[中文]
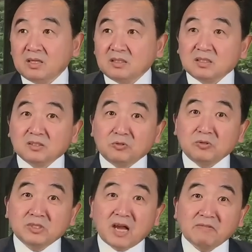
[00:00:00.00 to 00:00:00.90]
政治
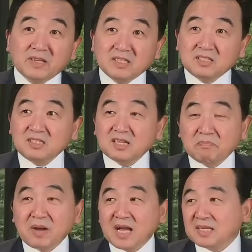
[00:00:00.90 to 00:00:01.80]
局常委七上
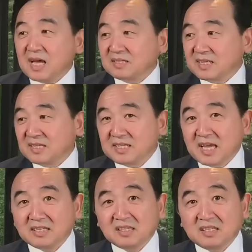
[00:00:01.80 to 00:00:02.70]
八下，在他
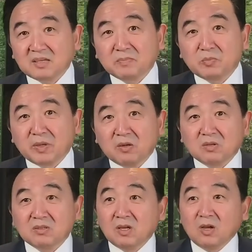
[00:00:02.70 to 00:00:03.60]
眼睛里什么都没有了。
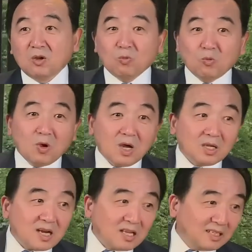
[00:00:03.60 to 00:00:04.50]
我
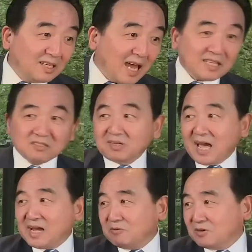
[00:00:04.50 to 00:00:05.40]
让你来就
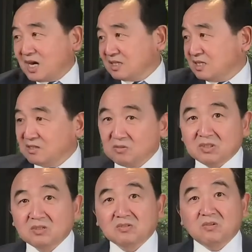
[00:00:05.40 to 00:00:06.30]
来，我让你走你
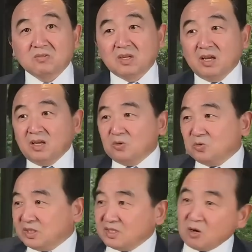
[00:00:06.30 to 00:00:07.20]
就走。胡
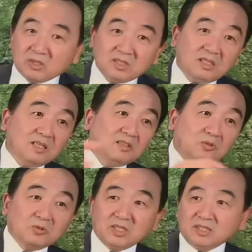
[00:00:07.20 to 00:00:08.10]
锦涛，我给你提了
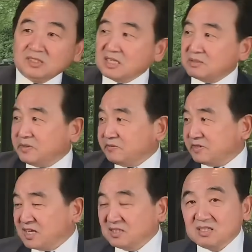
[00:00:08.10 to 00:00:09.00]
出去，江泽民，我
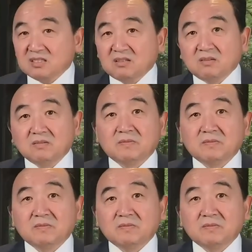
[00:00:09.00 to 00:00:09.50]
让你死了。